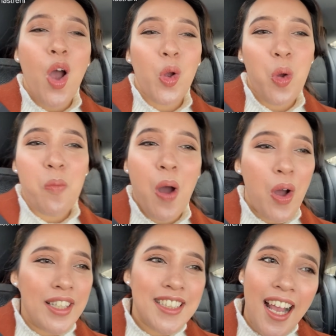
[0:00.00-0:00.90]
Gue
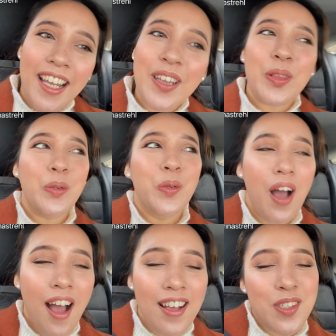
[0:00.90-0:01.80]
bawa jaket
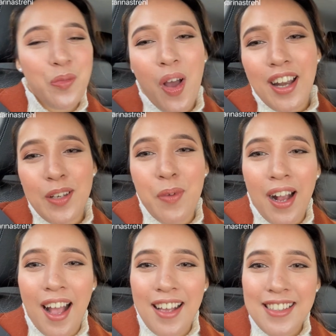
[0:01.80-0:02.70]
dua, semua ada di
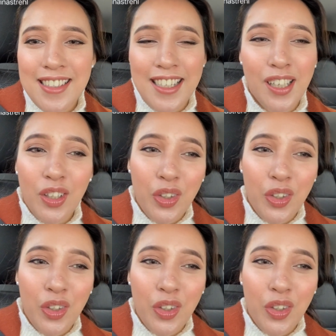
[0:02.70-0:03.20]
bagasi,